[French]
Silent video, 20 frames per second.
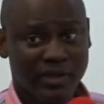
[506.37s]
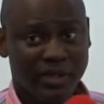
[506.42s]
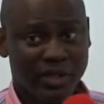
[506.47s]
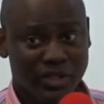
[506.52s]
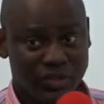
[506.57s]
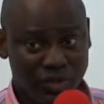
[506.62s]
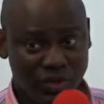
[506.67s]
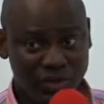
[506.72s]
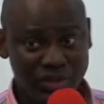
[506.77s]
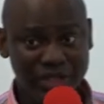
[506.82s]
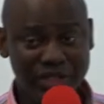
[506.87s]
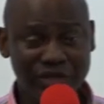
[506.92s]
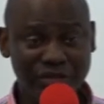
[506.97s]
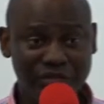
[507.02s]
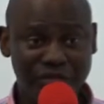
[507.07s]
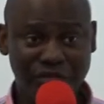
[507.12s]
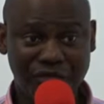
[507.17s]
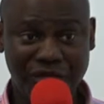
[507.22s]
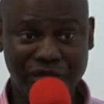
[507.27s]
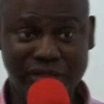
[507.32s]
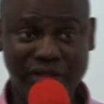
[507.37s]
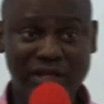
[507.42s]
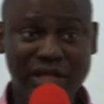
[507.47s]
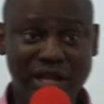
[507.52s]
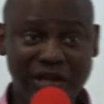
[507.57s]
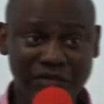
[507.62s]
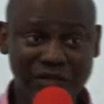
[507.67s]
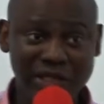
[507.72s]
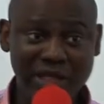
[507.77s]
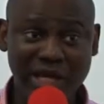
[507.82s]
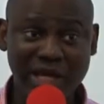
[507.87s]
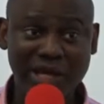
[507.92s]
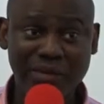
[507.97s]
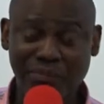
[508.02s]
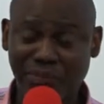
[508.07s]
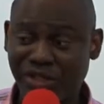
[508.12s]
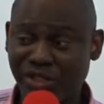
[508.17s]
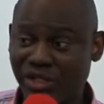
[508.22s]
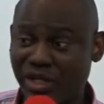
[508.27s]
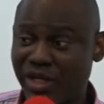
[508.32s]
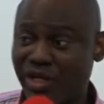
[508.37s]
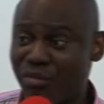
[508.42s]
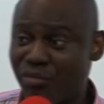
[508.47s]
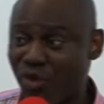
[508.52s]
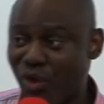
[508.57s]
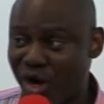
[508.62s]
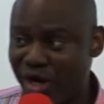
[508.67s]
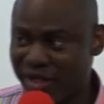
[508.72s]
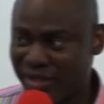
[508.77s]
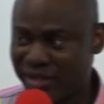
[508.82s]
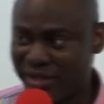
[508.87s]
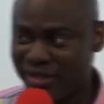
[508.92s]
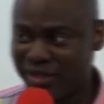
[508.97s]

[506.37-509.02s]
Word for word: Ils ont dit, fils de David, aie pitié de moi.